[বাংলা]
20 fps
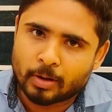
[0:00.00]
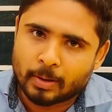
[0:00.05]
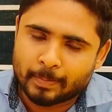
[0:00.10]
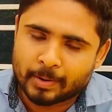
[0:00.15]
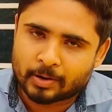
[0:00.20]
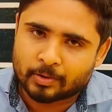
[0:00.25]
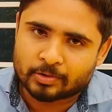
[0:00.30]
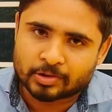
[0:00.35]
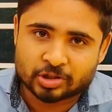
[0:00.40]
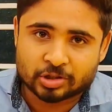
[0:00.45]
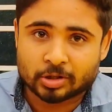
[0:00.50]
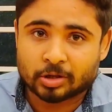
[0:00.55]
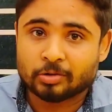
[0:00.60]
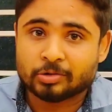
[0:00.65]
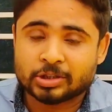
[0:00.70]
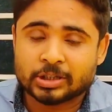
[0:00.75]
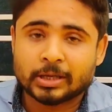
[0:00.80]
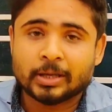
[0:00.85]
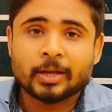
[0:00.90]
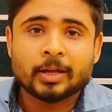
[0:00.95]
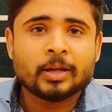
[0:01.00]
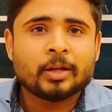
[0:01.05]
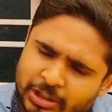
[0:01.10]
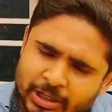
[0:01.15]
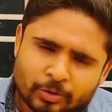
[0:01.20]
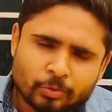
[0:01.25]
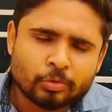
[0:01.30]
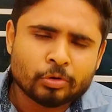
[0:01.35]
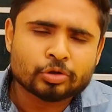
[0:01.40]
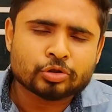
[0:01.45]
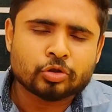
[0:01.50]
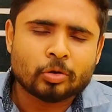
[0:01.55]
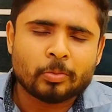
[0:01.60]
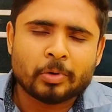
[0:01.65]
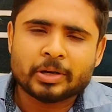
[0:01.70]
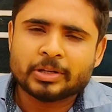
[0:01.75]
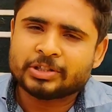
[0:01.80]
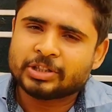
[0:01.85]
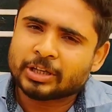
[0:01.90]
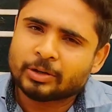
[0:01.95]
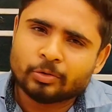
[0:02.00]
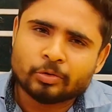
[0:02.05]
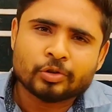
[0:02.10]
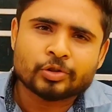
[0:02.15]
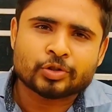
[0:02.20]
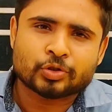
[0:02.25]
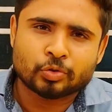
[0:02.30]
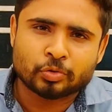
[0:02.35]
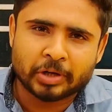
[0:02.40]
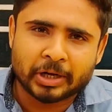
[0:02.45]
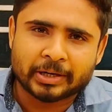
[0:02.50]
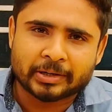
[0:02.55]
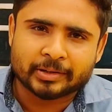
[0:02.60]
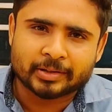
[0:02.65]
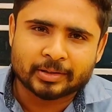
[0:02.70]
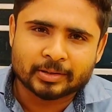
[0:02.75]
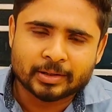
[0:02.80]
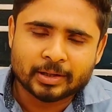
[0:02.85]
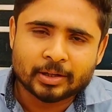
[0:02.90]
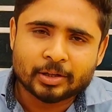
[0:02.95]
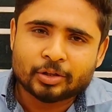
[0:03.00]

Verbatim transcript: বড় ব্যাপার রয়েছে সেটা হচ্ছে যে কোনো সময় যে কোনো স্টুডেন্ট